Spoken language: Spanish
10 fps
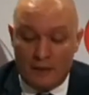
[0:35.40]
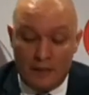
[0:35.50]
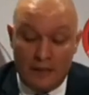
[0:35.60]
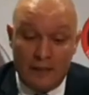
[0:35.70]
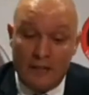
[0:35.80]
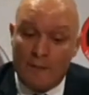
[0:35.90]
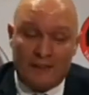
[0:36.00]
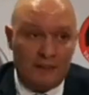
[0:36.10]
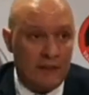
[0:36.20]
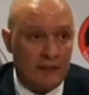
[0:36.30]
y a
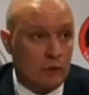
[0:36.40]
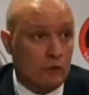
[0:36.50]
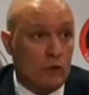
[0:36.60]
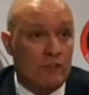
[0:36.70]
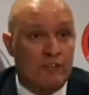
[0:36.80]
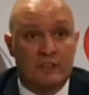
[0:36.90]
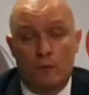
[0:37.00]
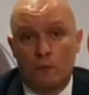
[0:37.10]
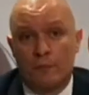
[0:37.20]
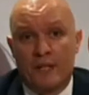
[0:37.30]
partir de ahí ha sido todo defensa, ¿no?
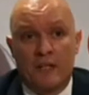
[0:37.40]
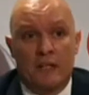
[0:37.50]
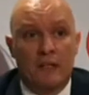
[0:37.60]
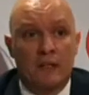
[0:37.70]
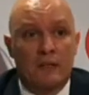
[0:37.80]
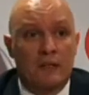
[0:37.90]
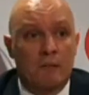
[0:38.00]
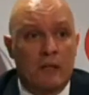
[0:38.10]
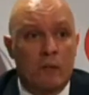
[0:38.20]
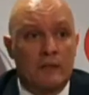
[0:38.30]
un parcial de,
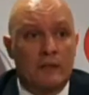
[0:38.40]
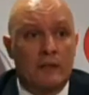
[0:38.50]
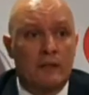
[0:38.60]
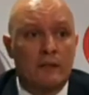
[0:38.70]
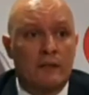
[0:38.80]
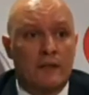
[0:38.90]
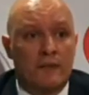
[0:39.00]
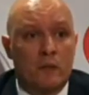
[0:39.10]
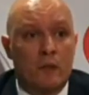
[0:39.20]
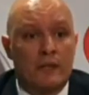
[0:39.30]
Valladolid que,
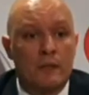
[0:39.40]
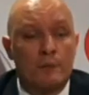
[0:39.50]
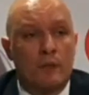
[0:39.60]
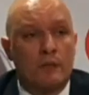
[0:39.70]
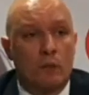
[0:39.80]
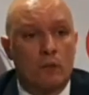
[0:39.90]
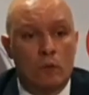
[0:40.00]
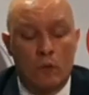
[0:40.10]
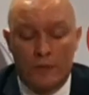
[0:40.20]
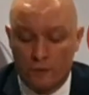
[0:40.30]
acercó al equipo en el
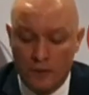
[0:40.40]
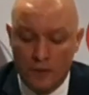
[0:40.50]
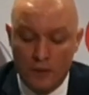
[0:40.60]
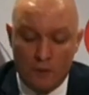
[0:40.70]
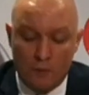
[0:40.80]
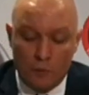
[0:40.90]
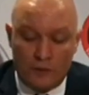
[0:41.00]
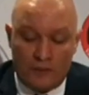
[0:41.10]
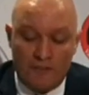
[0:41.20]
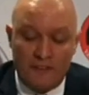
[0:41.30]
segundo cuarto,
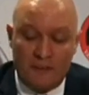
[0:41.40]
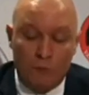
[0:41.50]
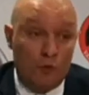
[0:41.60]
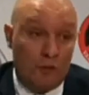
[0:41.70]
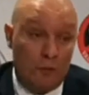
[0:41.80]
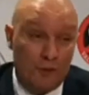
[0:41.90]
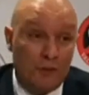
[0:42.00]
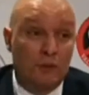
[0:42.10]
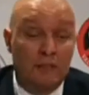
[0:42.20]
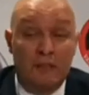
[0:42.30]
mucha defensa, muchos
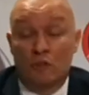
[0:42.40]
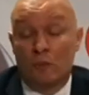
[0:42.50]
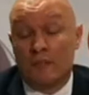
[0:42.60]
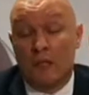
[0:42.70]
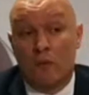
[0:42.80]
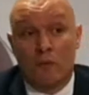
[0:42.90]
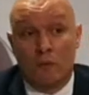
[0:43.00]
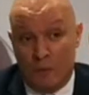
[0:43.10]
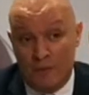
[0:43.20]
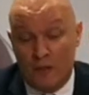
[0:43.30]
rebotes, hoy sí que hemos dominado,
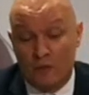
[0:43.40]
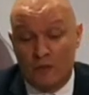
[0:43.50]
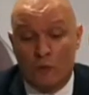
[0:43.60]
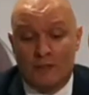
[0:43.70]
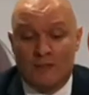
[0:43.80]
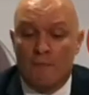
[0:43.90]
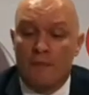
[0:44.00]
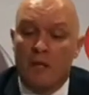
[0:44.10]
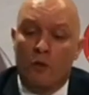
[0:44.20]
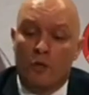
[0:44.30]
creo que se ha
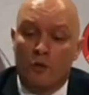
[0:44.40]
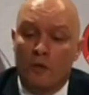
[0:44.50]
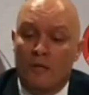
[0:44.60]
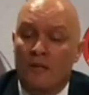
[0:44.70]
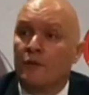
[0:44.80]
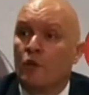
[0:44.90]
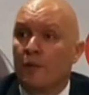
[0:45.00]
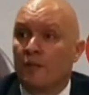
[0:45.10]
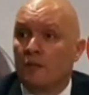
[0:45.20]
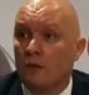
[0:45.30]
cambiado el rol del anterior
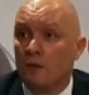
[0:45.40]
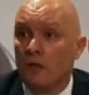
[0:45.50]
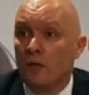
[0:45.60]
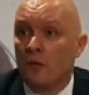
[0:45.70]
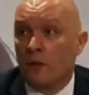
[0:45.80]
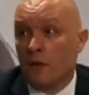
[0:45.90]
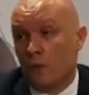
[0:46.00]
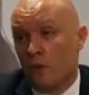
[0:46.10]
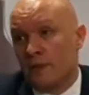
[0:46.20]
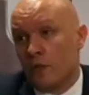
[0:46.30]
partido, hoy el
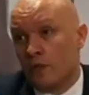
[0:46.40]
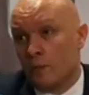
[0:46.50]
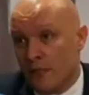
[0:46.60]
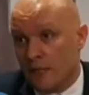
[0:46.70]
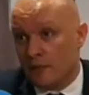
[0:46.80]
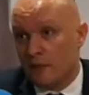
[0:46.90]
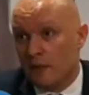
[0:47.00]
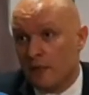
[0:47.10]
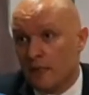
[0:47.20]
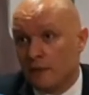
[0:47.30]
juego interior del Prat
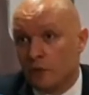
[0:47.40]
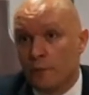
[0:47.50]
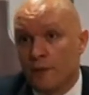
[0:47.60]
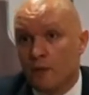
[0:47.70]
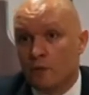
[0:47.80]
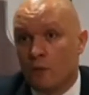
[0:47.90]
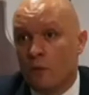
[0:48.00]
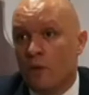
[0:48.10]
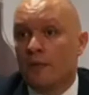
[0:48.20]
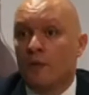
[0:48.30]
ha sido superior sobre el
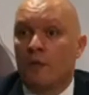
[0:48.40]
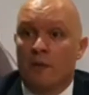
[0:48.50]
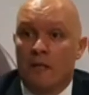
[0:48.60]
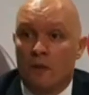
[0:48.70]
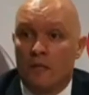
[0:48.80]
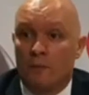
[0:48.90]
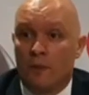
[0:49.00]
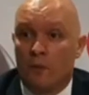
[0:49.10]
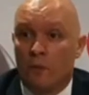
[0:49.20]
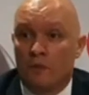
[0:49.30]
juego interior de Valladolid,
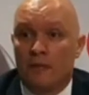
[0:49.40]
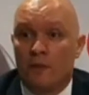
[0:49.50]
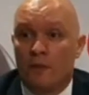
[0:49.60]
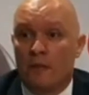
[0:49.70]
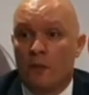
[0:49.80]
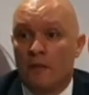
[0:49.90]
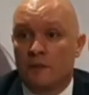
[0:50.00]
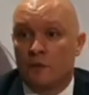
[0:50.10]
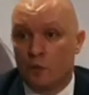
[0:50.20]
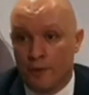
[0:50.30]
pero el juego exterior de Valladolid ha
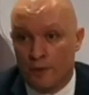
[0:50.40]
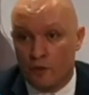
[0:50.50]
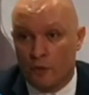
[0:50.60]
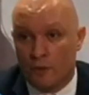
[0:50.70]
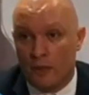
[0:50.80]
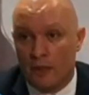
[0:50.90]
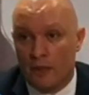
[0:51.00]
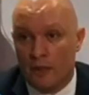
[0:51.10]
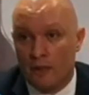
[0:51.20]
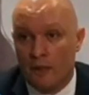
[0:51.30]
sido superior sobre
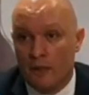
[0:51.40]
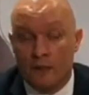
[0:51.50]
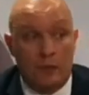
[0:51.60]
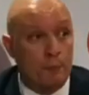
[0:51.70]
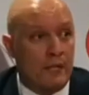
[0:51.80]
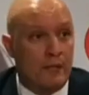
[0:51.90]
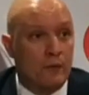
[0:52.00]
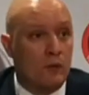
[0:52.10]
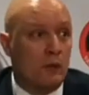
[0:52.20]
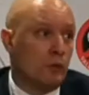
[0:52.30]
el del, Prat,
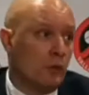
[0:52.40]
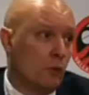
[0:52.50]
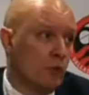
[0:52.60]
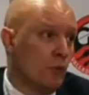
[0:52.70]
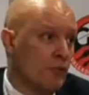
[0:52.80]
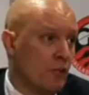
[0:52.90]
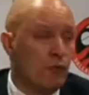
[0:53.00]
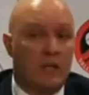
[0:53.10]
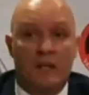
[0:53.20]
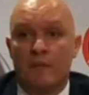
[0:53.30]
¿no? el, el último día
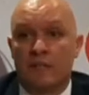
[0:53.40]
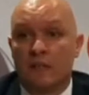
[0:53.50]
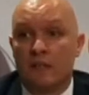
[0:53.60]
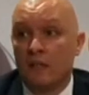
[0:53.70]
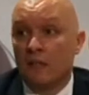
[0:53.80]
fue a la inversa.